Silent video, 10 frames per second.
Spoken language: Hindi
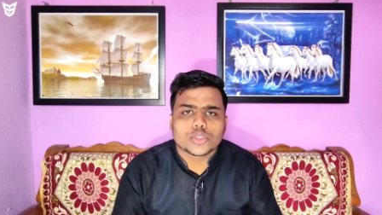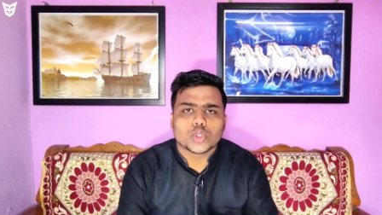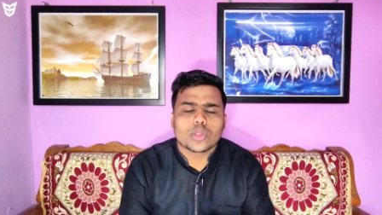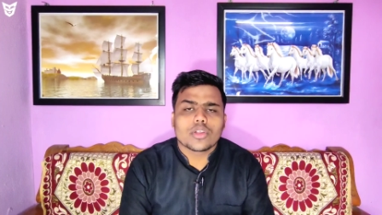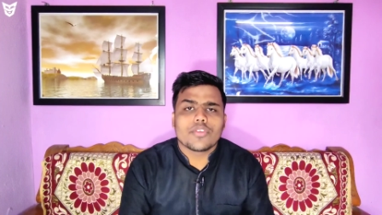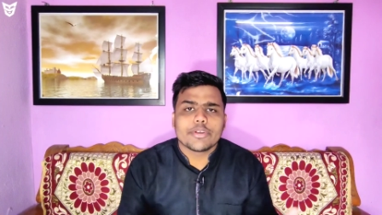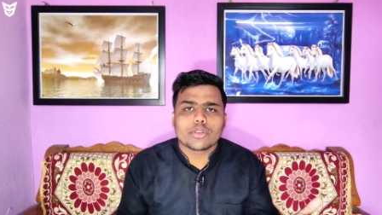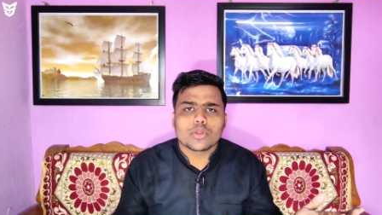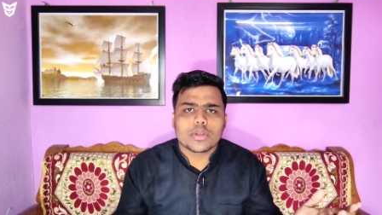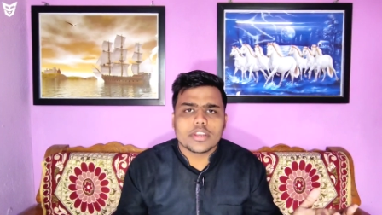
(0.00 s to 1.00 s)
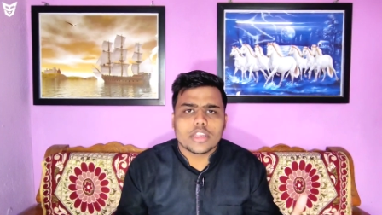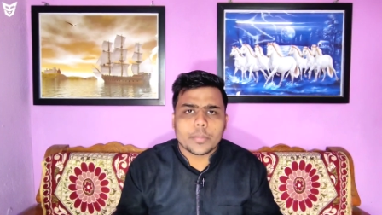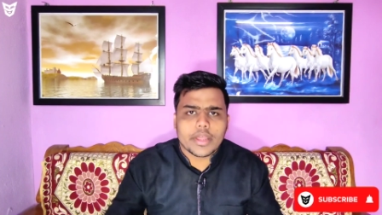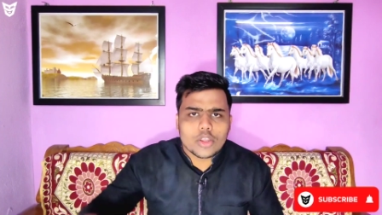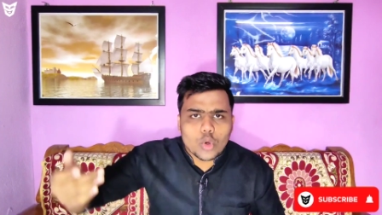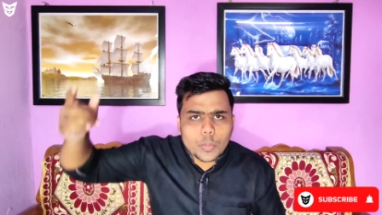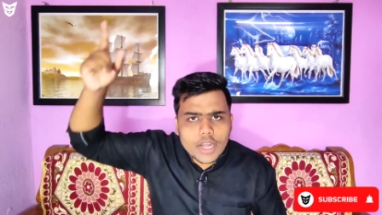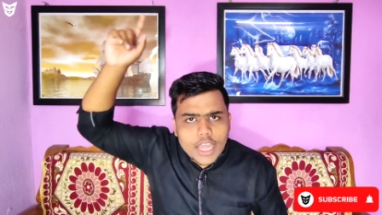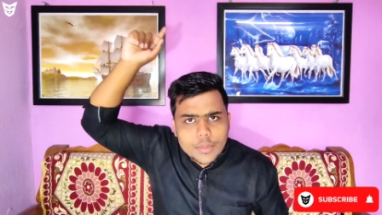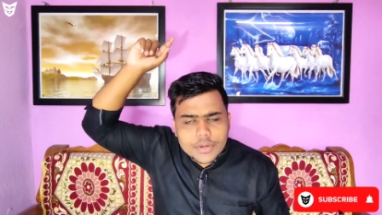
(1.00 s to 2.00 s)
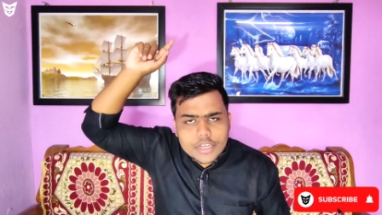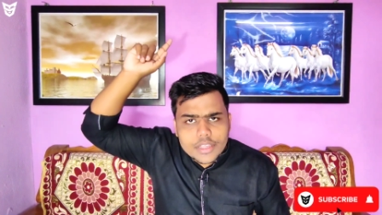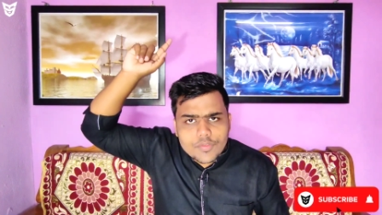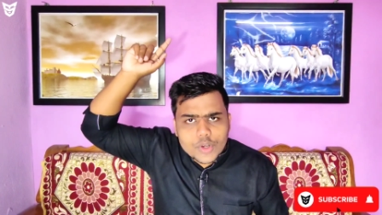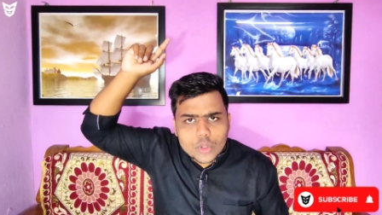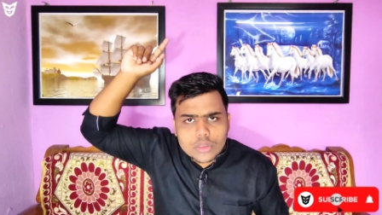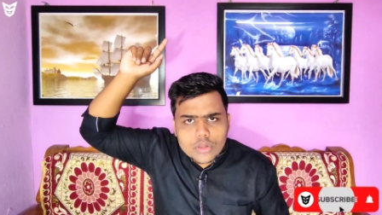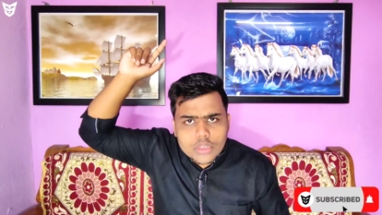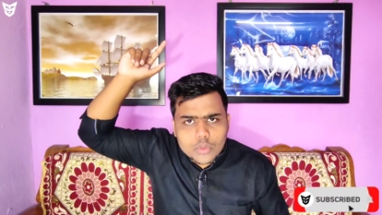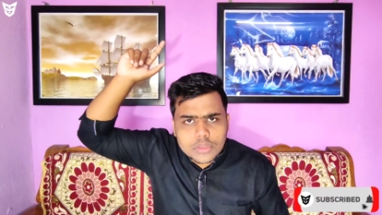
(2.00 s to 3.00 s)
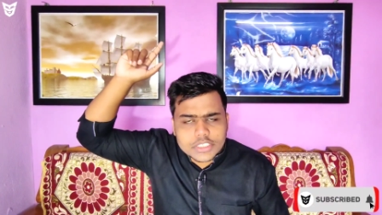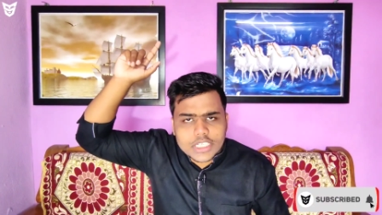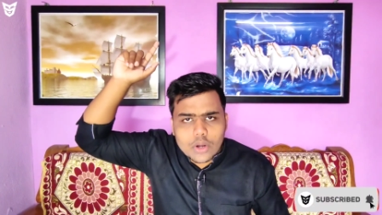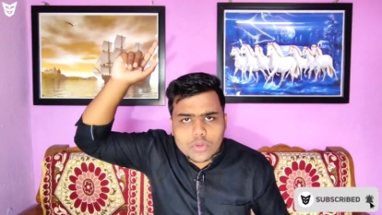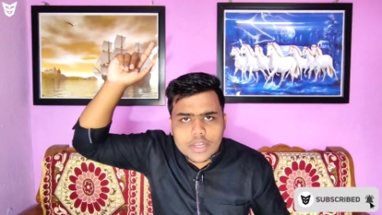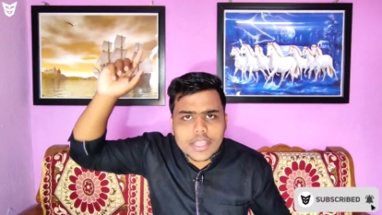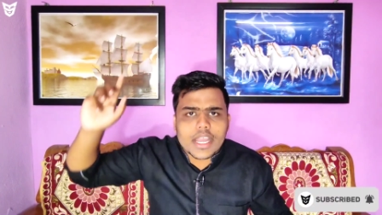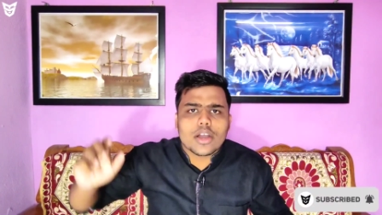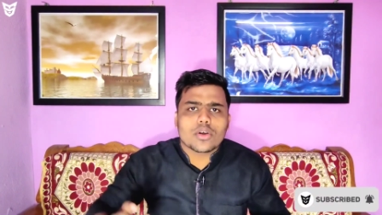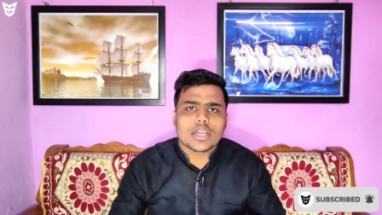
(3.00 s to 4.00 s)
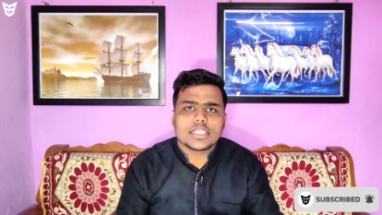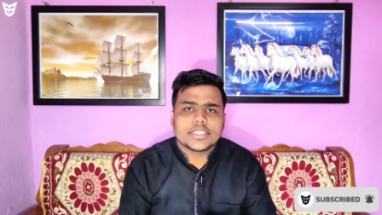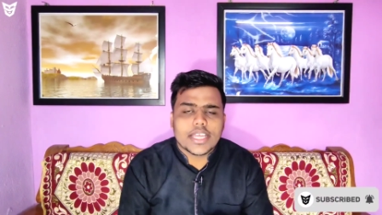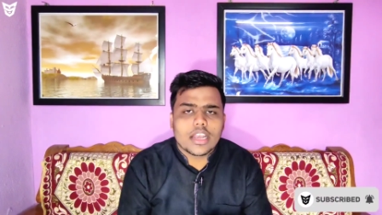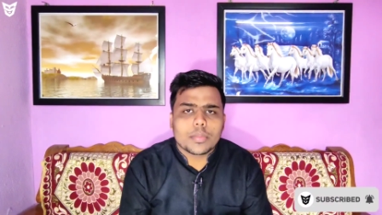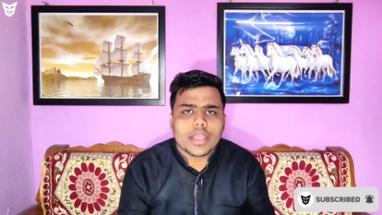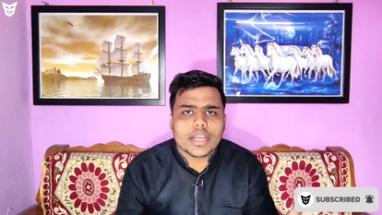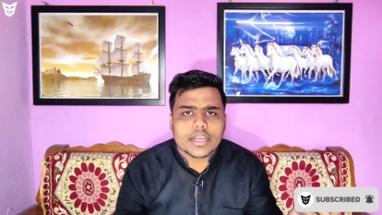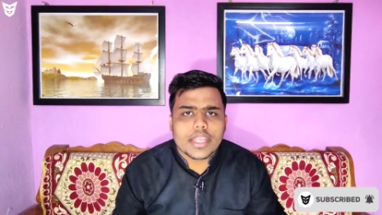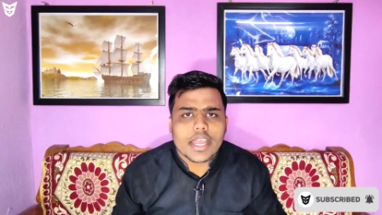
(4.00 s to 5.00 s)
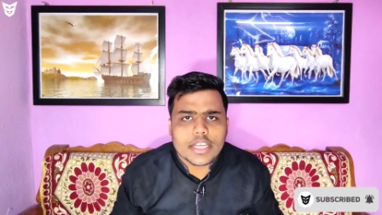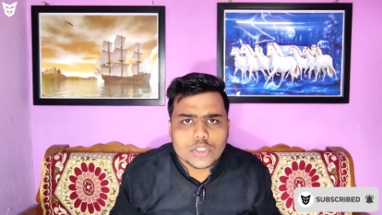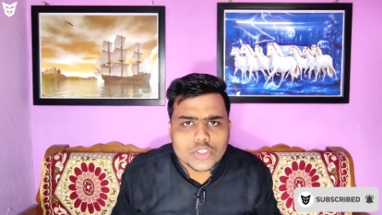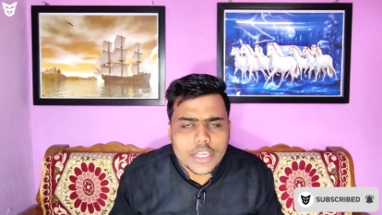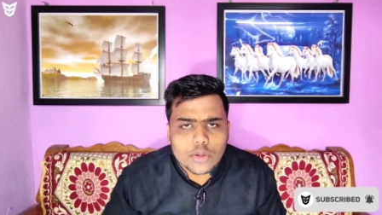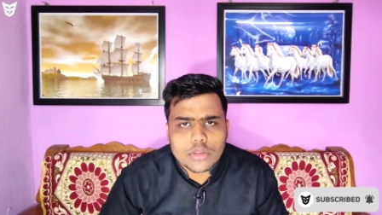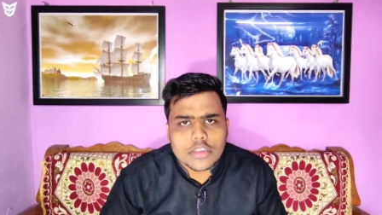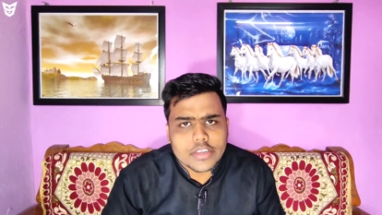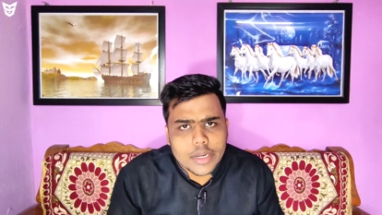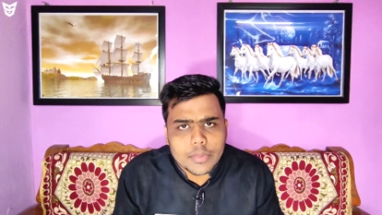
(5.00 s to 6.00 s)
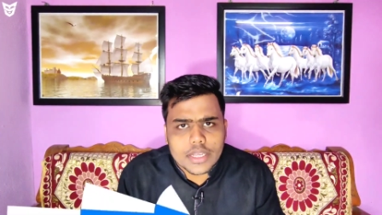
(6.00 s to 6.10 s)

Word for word: तो दोस्तों वीडियो शुरू करने से पहले ऊपर आई बटन की वीडियोस को जरूर से चेकआउट करिएगा और अगर चैनल पे अगर नए आ गए तो चैनल को सब्सक्राइब भी